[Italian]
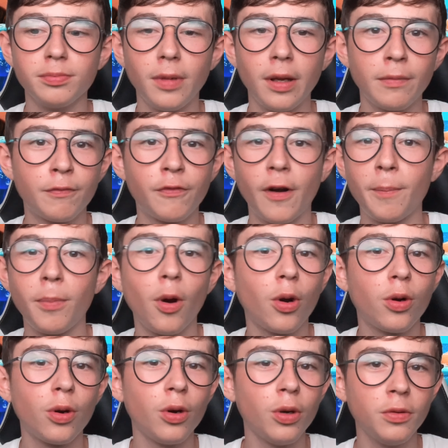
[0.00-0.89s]
eh, fra
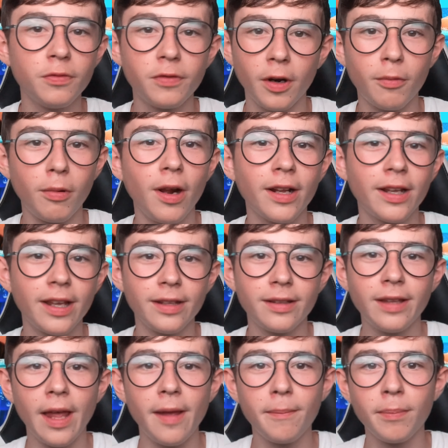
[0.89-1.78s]
poco, fra
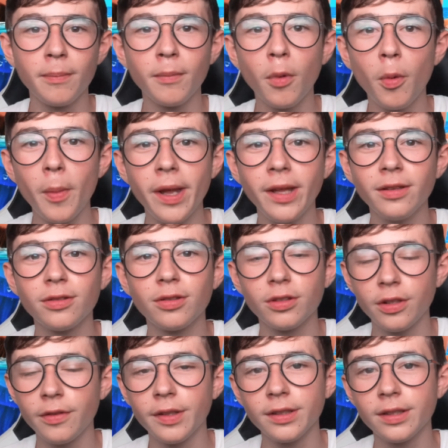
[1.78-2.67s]
qualche
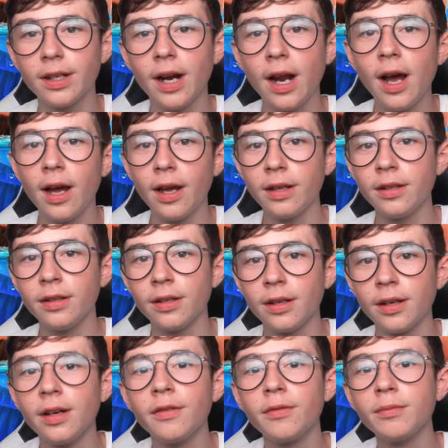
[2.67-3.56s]
momento diventerà
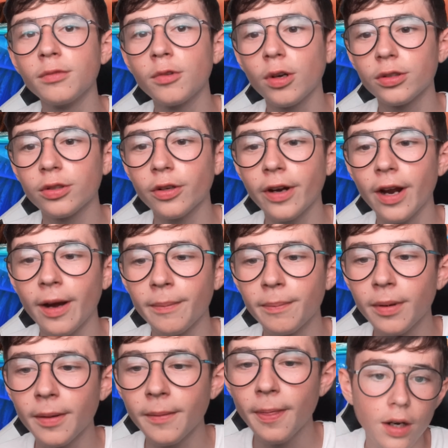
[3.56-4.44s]
in
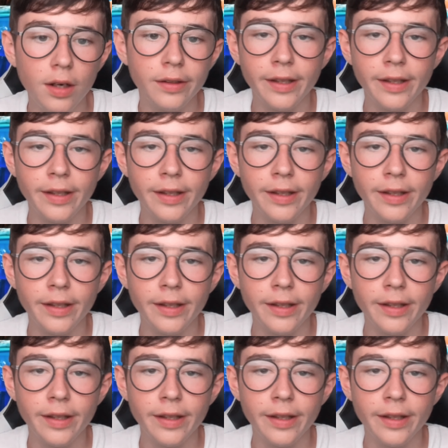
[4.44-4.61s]
4K.